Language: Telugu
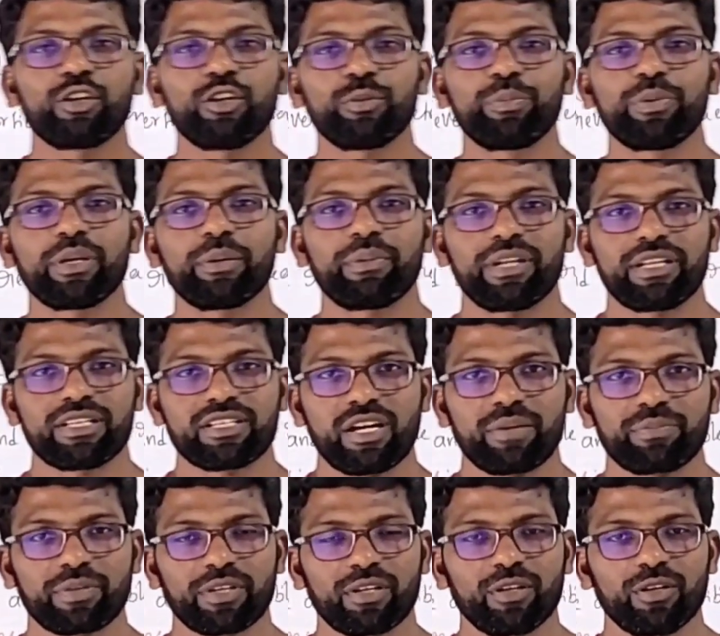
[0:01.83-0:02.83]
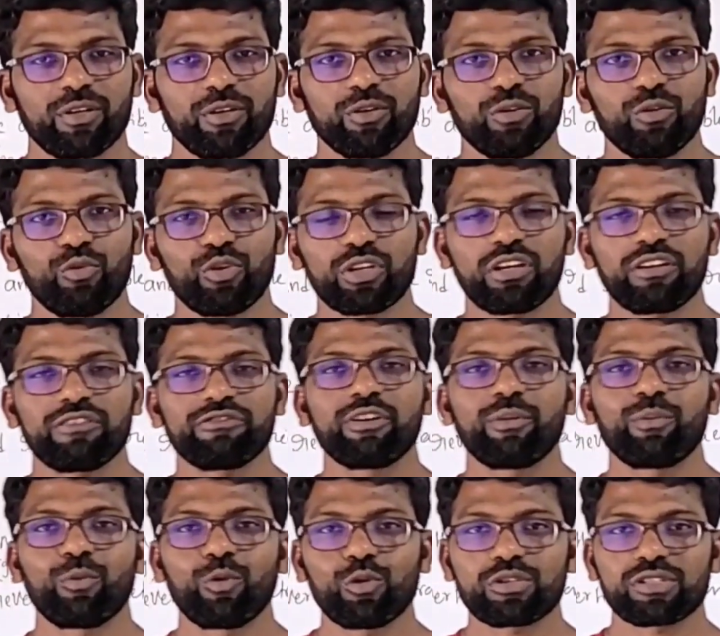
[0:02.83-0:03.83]
ఈక్విలిబ్రియం అనే చాప్టర్లో వన్ ఆఫ్ ద
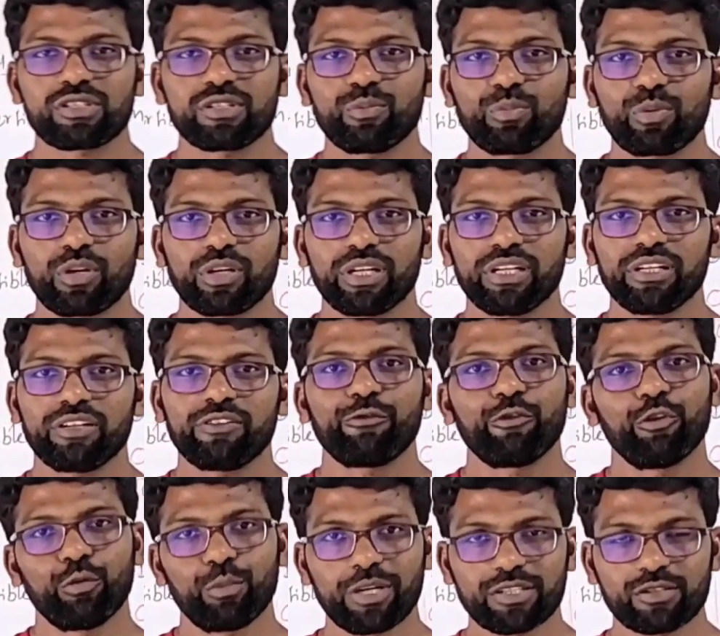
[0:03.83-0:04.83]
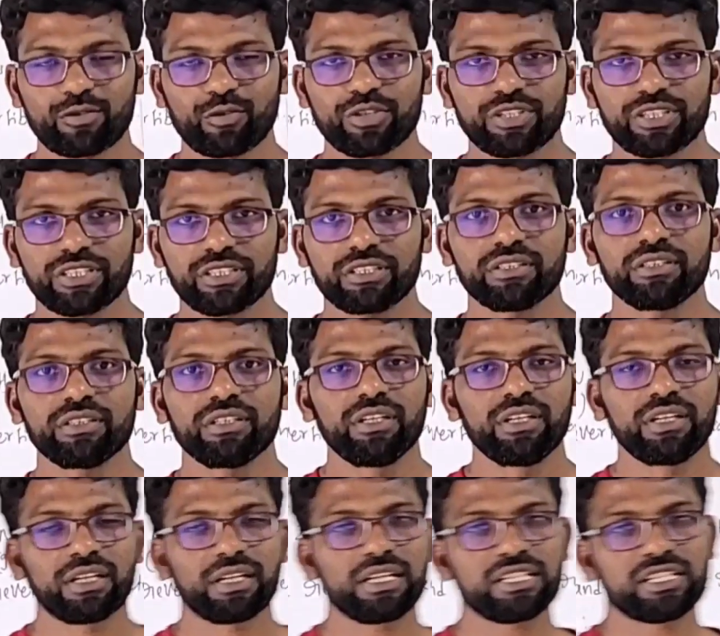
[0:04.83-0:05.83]
మోస్ట్ ఇంపార్టెంట్ ఫోమాస్ క్వశ్చన్
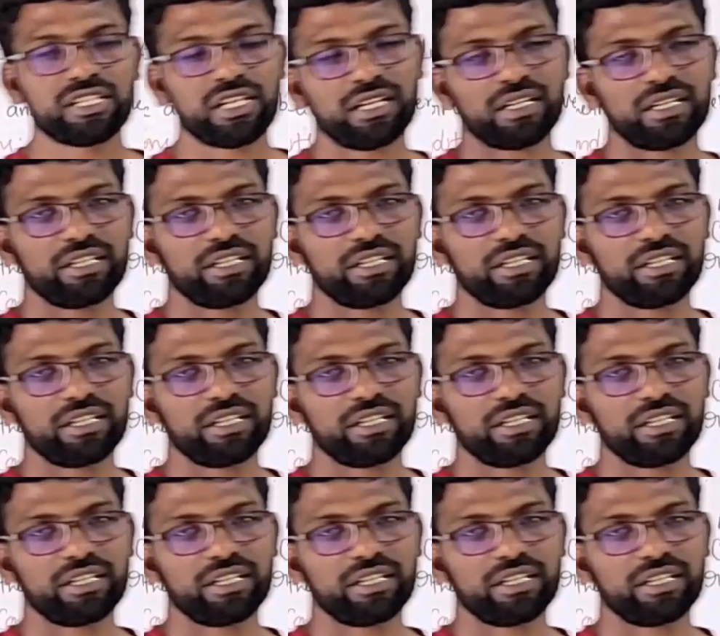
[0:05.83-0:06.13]
లీ